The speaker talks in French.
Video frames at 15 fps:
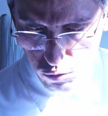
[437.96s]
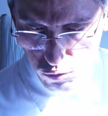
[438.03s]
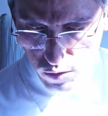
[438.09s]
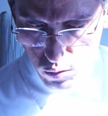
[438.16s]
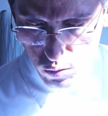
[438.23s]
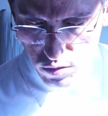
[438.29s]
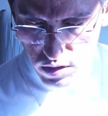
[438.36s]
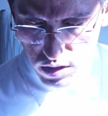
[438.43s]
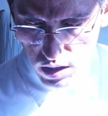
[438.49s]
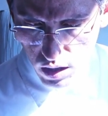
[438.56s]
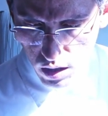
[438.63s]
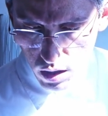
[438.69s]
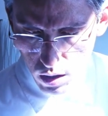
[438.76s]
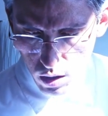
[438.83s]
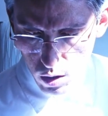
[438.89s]
tu vas nous dire
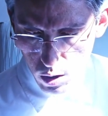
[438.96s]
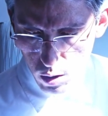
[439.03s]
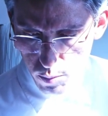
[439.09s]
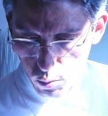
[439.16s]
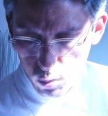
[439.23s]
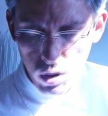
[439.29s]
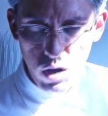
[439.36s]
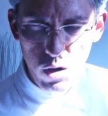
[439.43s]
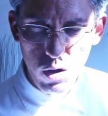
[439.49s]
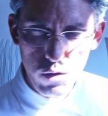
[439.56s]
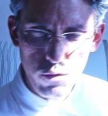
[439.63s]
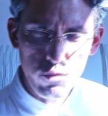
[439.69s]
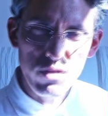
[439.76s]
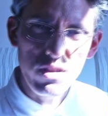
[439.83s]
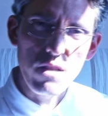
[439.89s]
euh, pourquoi alors que
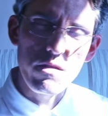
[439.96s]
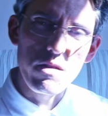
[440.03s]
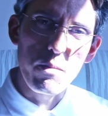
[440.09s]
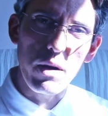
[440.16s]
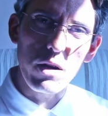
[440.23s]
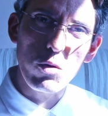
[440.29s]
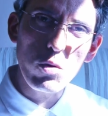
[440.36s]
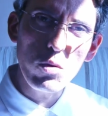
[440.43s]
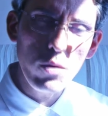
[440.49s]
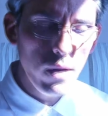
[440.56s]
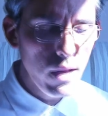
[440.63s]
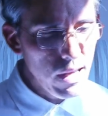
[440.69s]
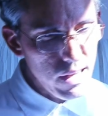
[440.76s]
vous n'y avez pas cru.